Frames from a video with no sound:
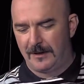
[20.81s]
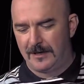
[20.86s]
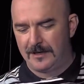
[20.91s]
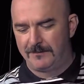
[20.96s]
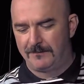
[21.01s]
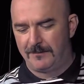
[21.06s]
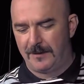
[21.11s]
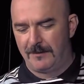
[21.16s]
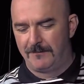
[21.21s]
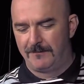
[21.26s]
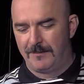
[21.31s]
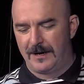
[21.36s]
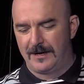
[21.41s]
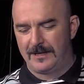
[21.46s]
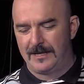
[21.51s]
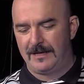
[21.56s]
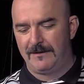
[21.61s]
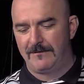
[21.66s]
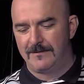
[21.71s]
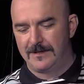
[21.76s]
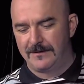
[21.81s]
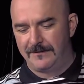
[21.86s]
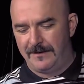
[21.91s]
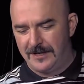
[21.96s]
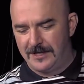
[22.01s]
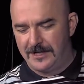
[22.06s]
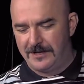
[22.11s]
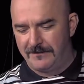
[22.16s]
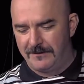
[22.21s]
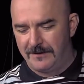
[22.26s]
промпартии
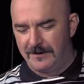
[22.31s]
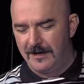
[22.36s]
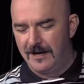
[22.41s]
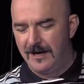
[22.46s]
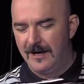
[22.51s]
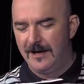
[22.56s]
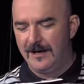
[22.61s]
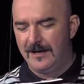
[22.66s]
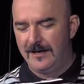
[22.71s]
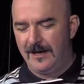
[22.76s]
взвешивал